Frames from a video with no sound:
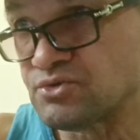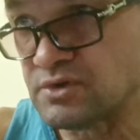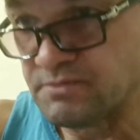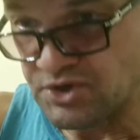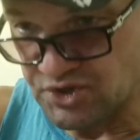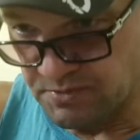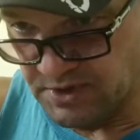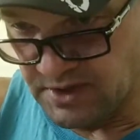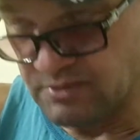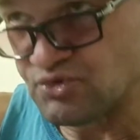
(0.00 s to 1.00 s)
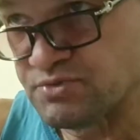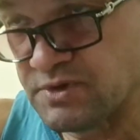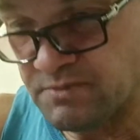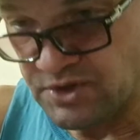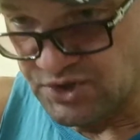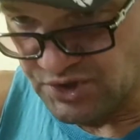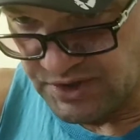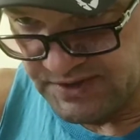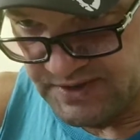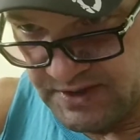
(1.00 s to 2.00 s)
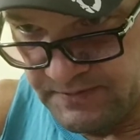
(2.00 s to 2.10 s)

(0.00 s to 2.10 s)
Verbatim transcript: тут он меньше 5, может быть меньше 6.